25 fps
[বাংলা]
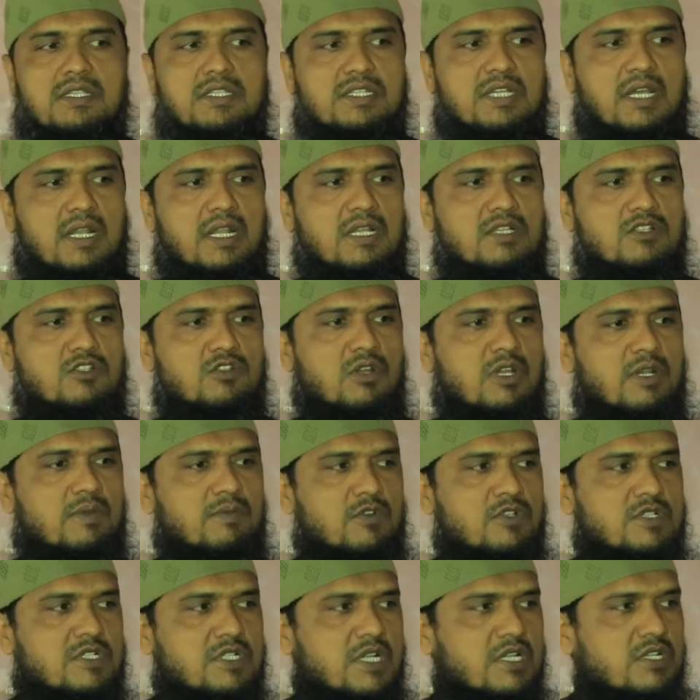যারা
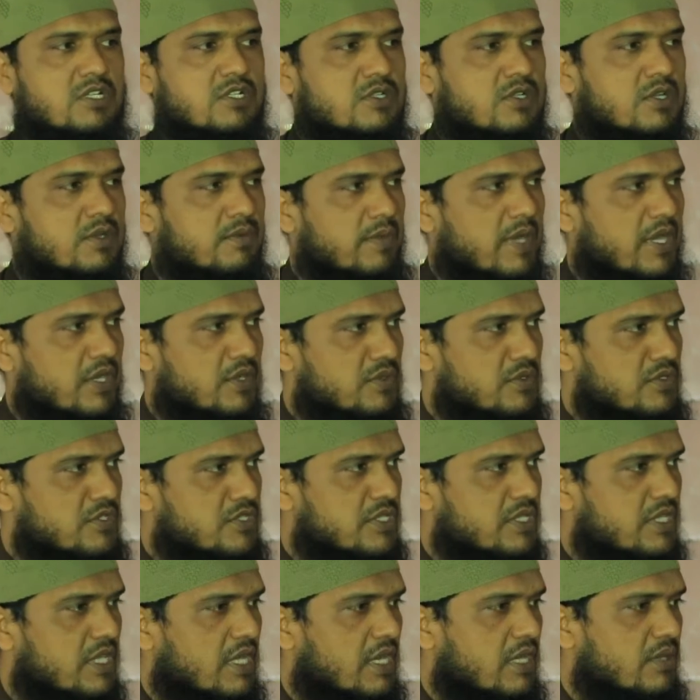সর্বশ্রেষ্ঠ মানুষ
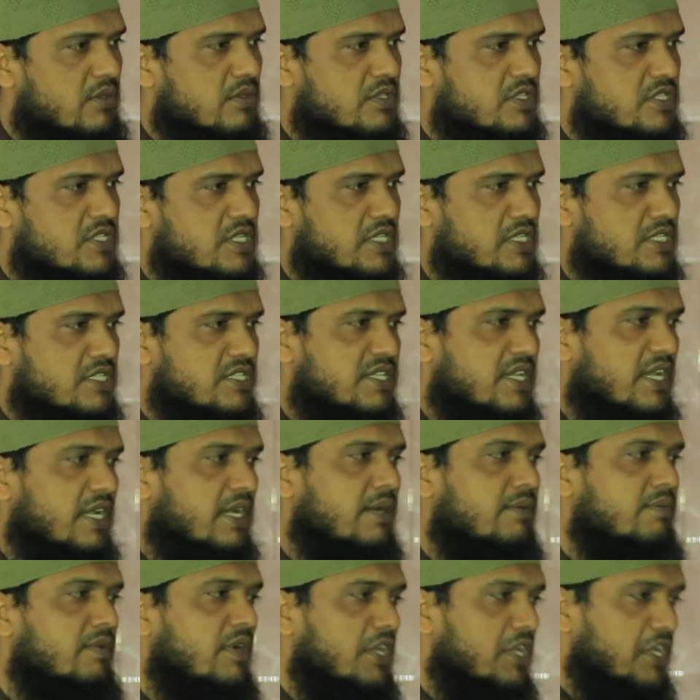তারা হচ্ছেন
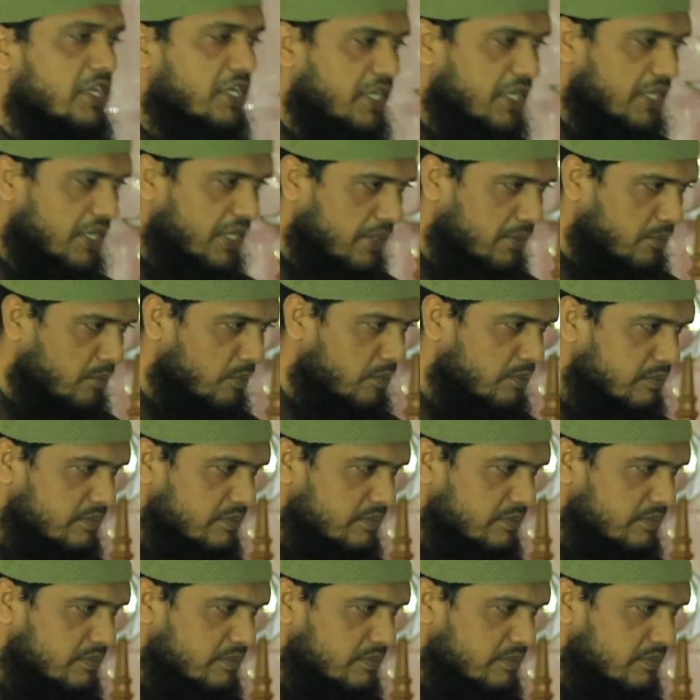সাহাবাই কেরাম